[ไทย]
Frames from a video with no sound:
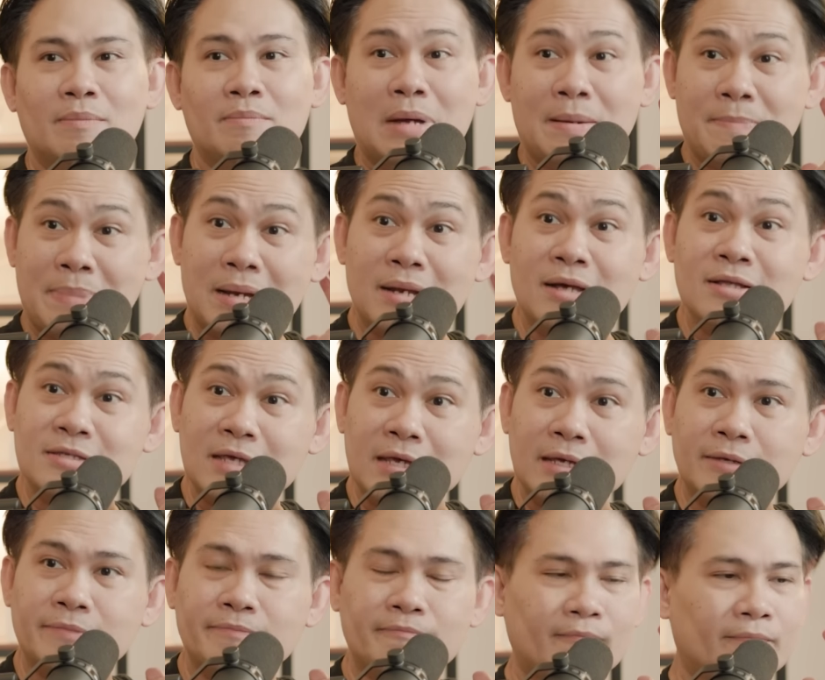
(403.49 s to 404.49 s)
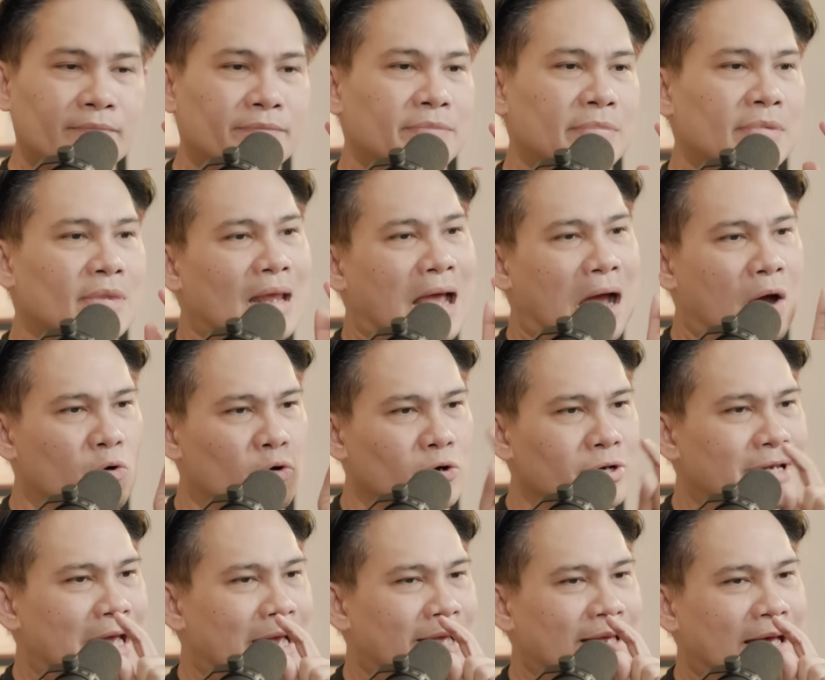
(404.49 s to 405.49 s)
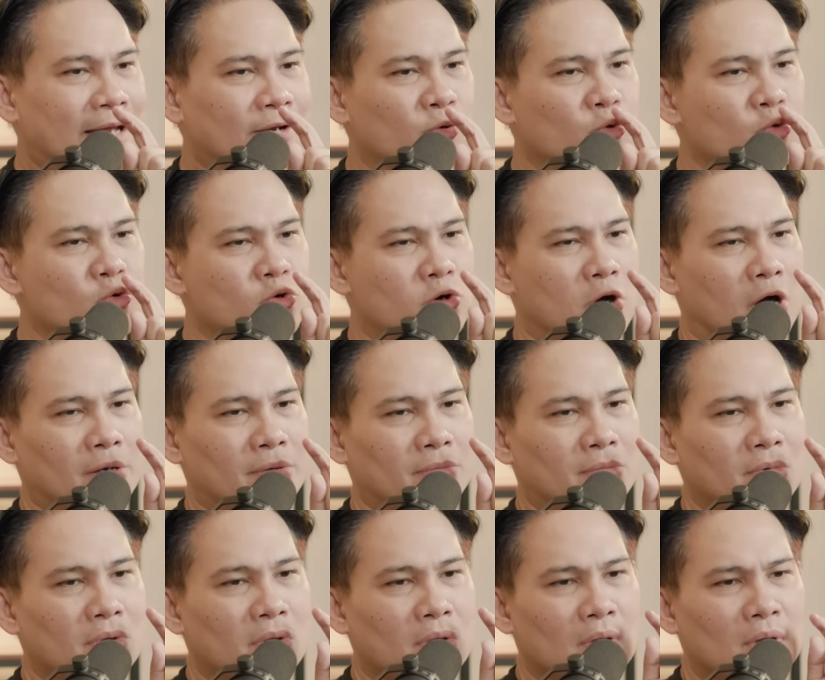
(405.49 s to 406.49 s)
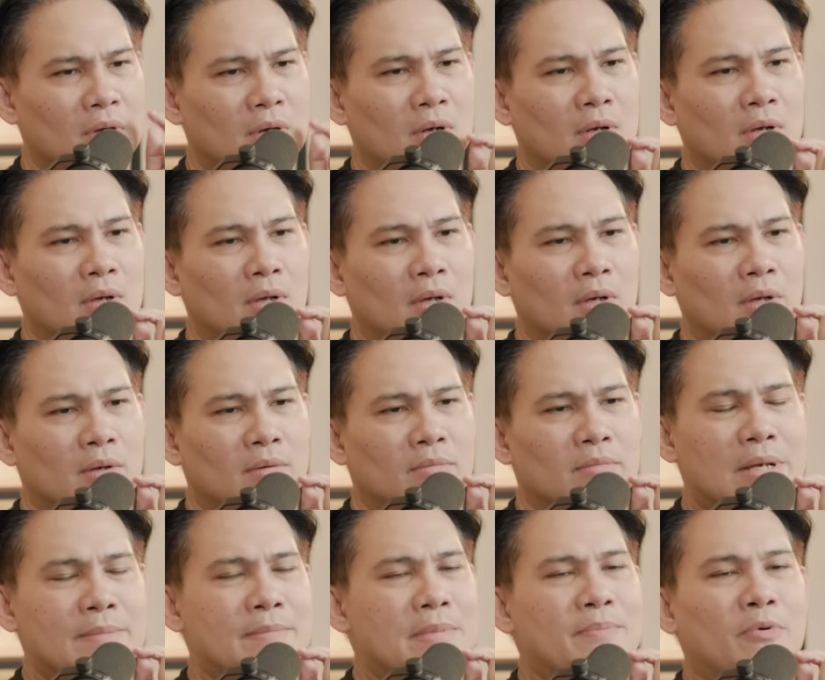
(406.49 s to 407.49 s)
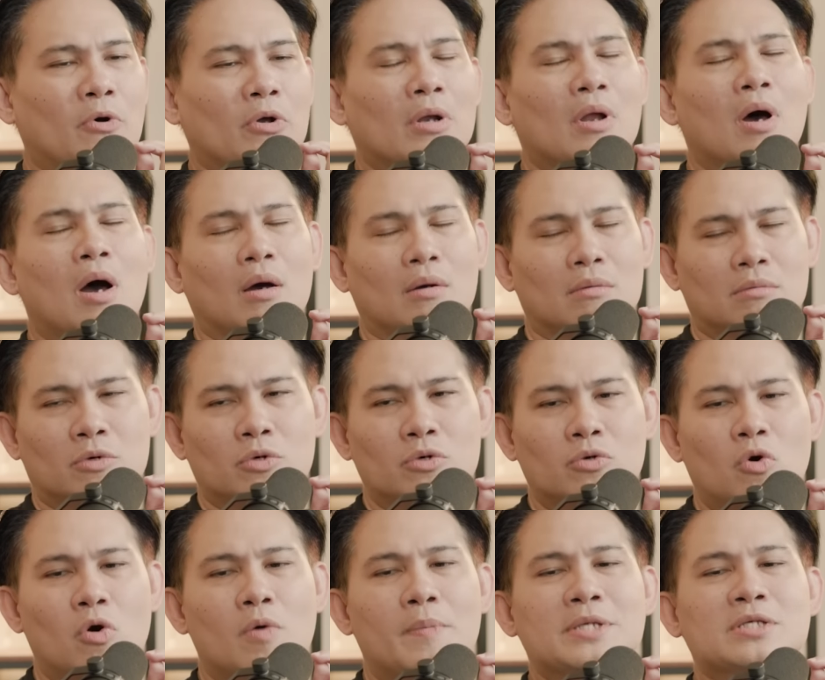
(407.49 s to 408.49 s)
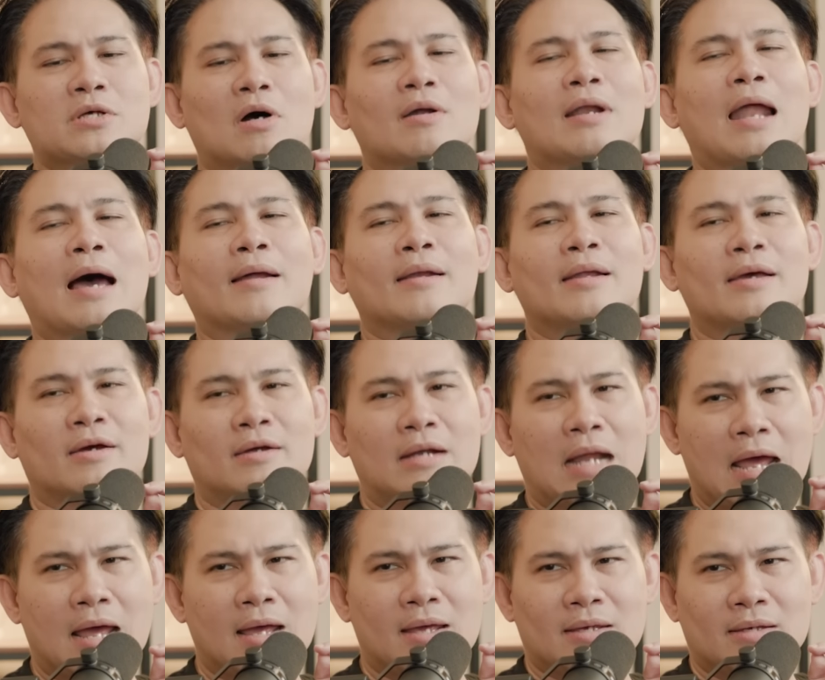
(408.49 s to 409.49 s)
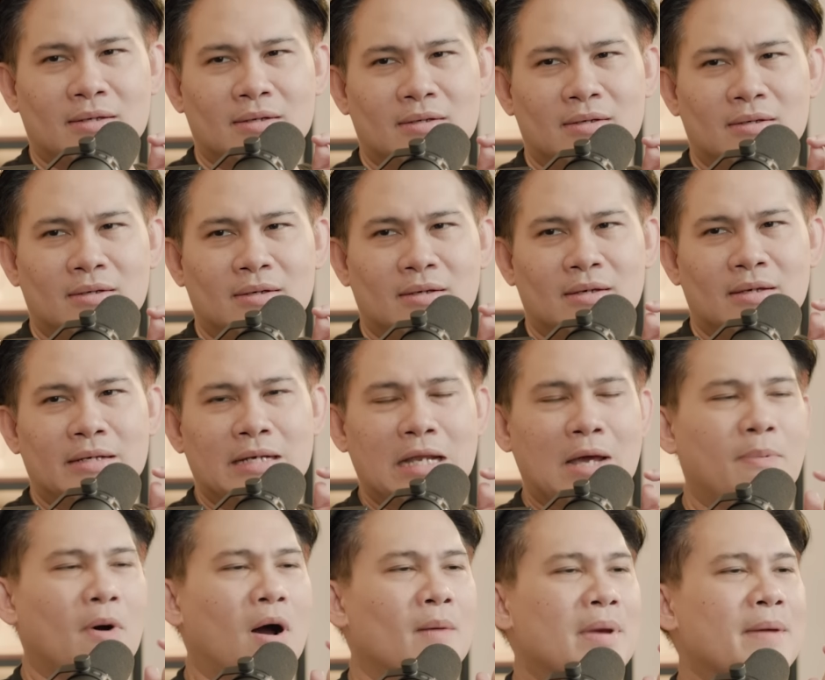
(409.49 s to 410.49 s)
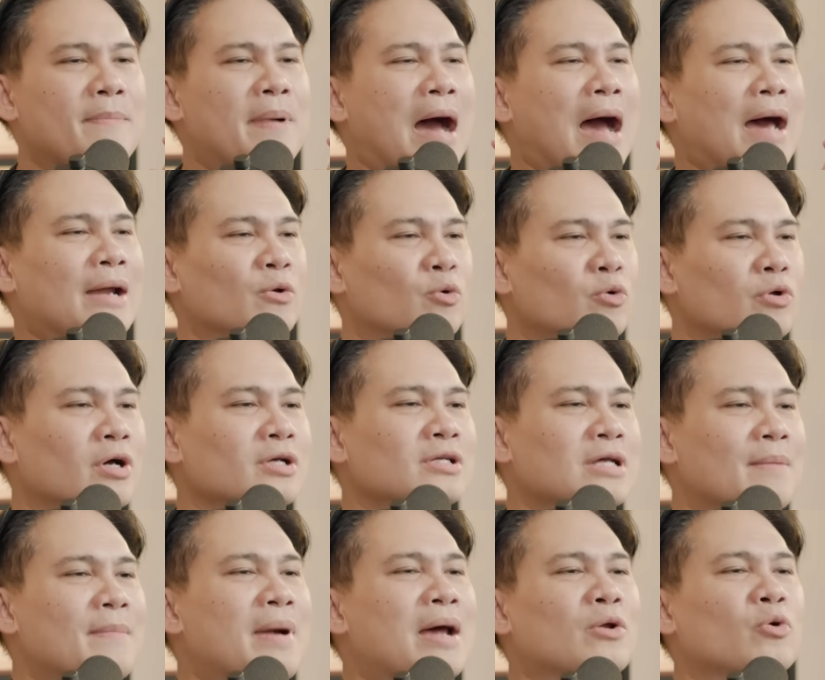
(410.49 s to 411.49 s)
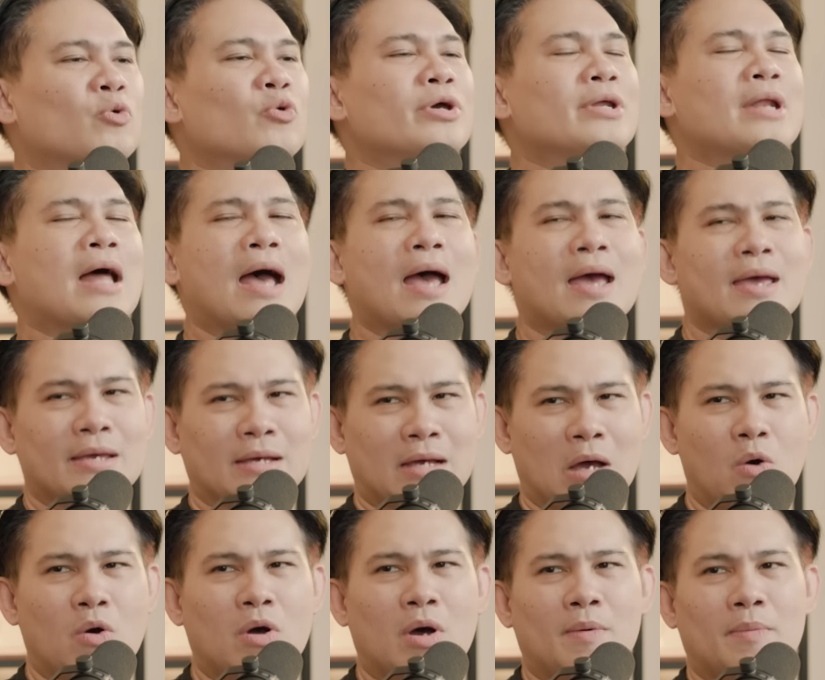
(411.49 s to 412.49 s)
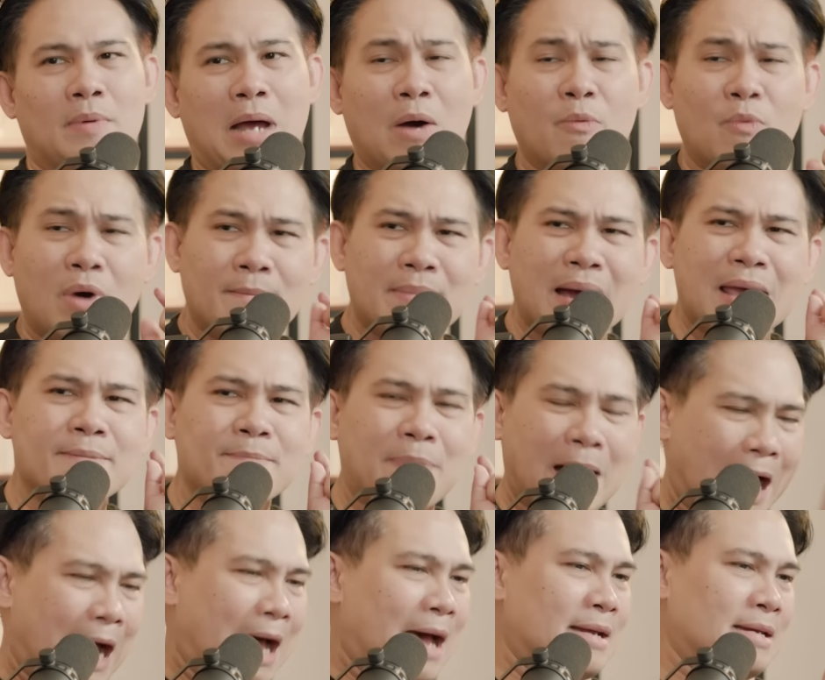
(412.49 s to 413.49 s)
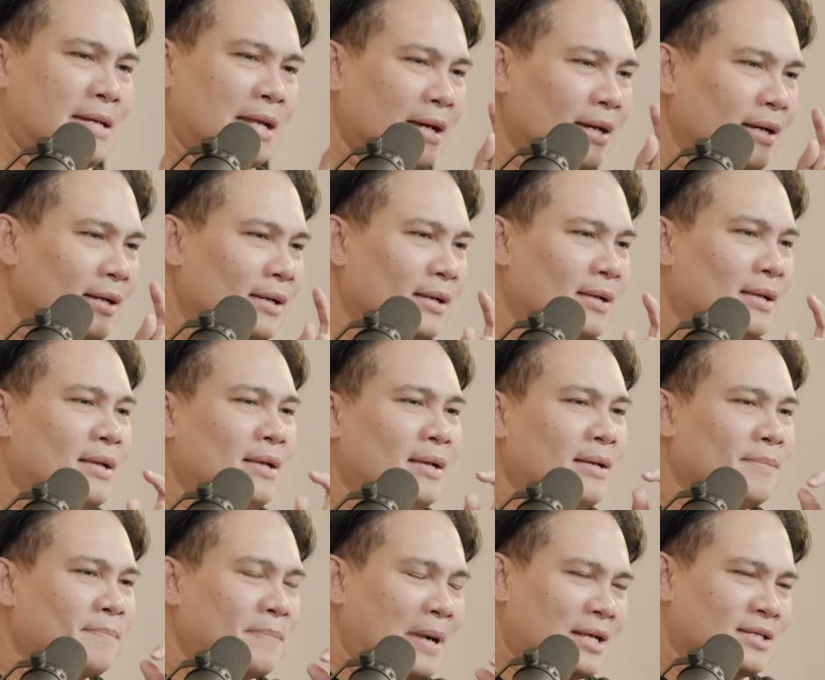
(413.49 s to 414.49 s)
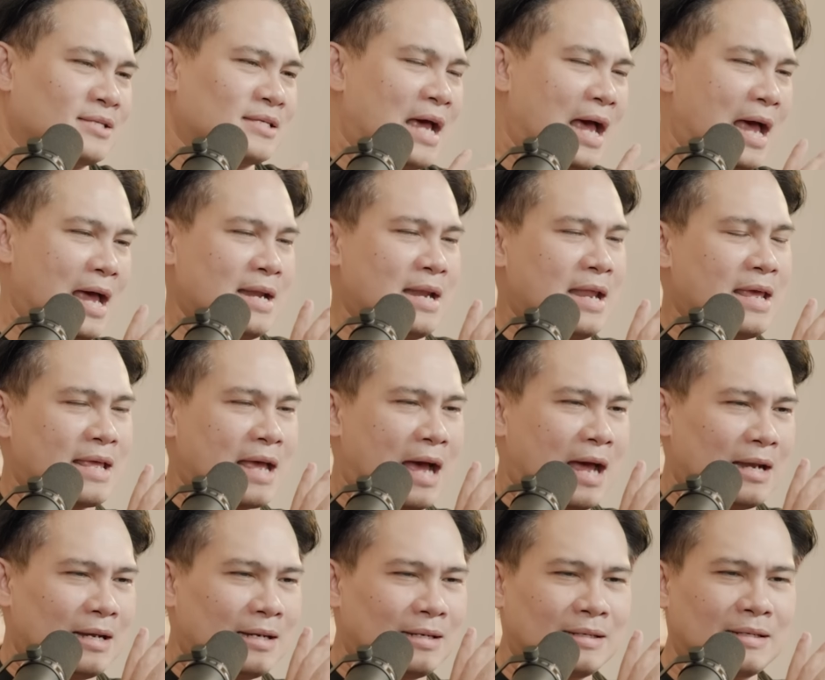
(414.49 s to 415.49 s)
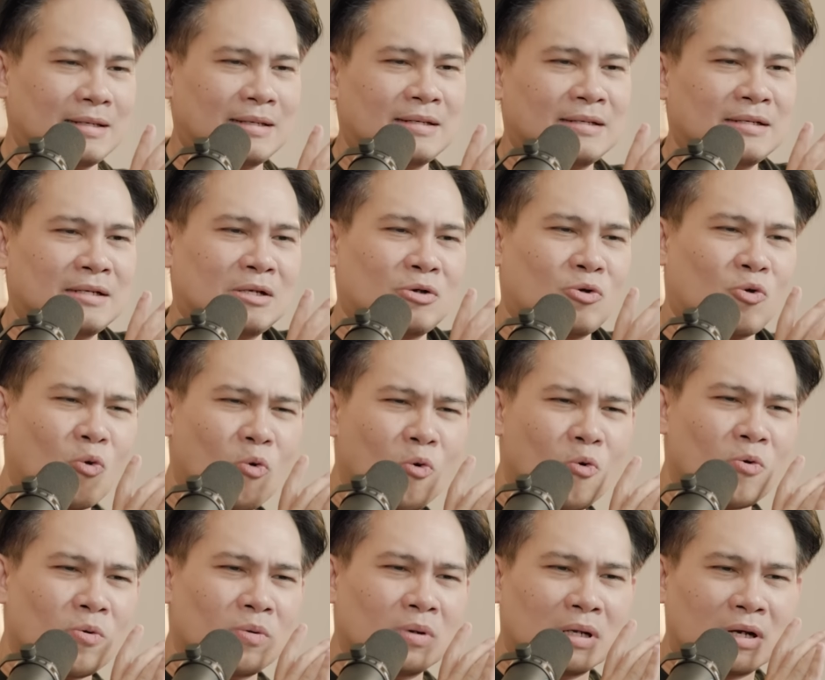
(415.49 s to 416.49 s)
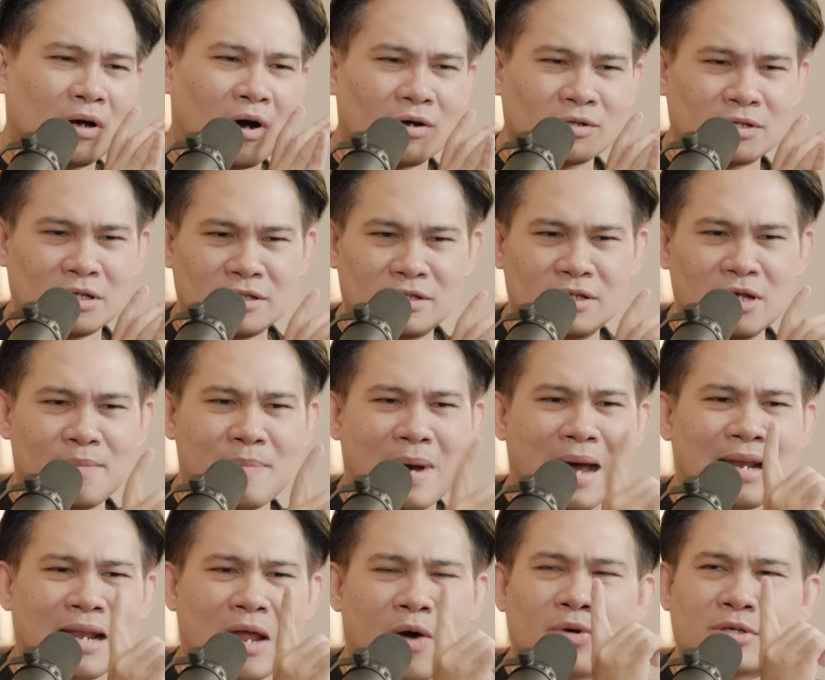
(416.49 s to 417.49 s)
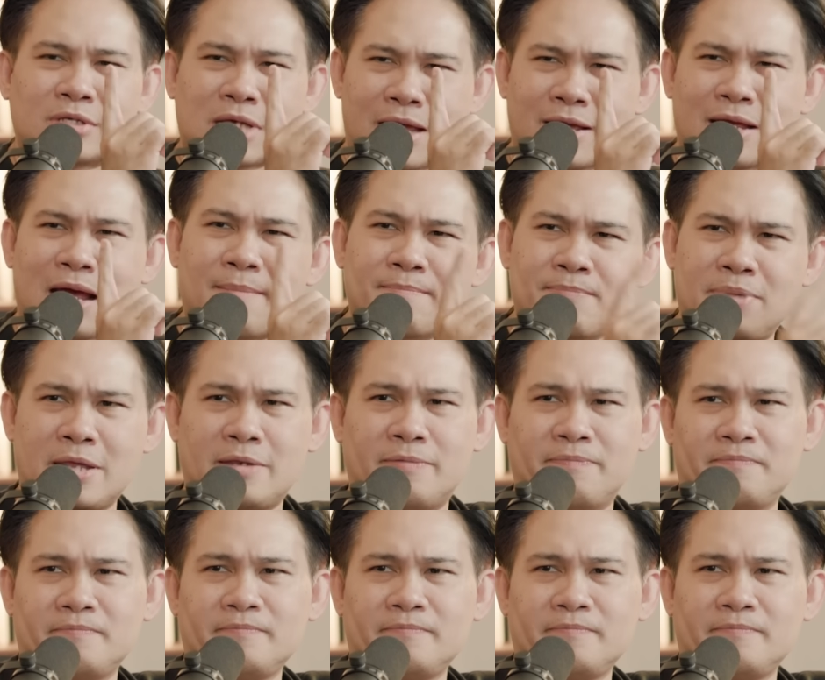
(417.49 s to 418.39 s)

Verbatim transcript: มันเป็นเรื่องจริงอืเอากลไกการกู้ก่อนค่ะไม่มีผลหรอกคุณกู้ไปสองหลังเลยก็ได้เดี๋ยวพอไม่ผ่านคุณก็สามารถคุยได้เขาก็คำว่าไม่ผ่านเนี่ยภาษาในการกู้หรือขอสินเชื่อบ้านเราใช้คำผิด